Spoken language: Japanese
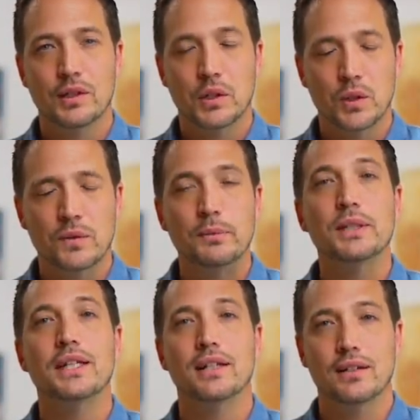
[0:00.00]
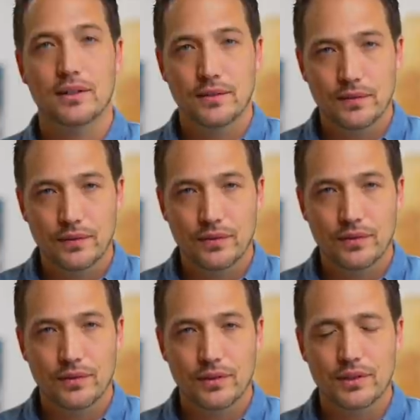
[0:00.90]
恐怖も出てくる
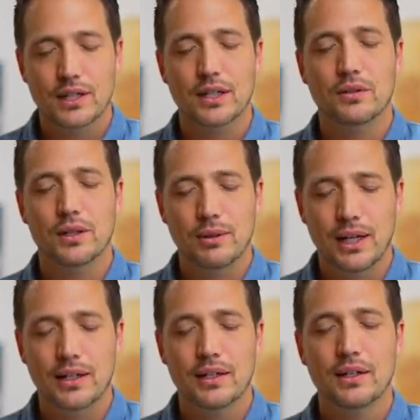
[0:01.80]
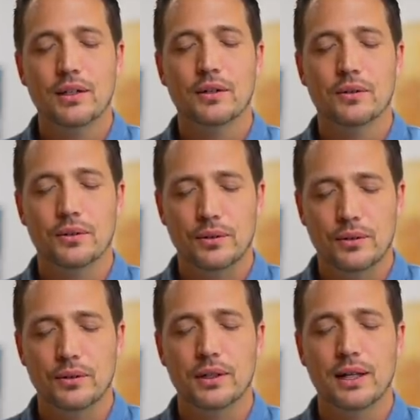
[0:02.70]
そしたらこれはこ
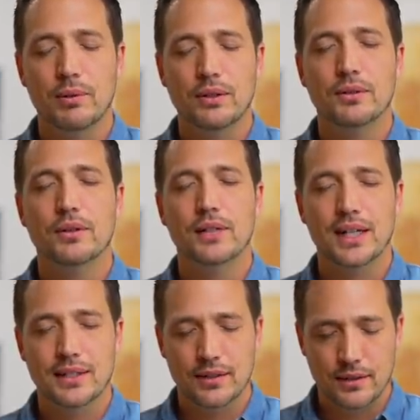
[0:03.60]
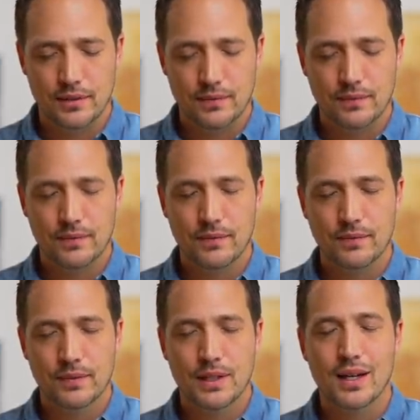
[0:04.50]
のレベルをクリアする
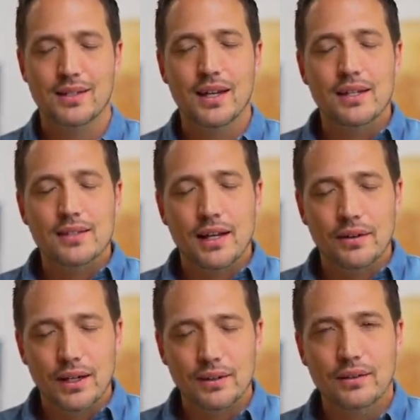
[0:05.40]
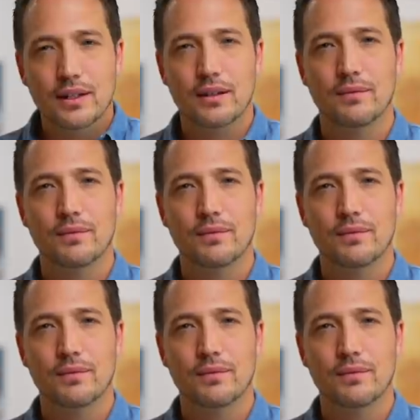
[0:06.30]
チャンスだよねって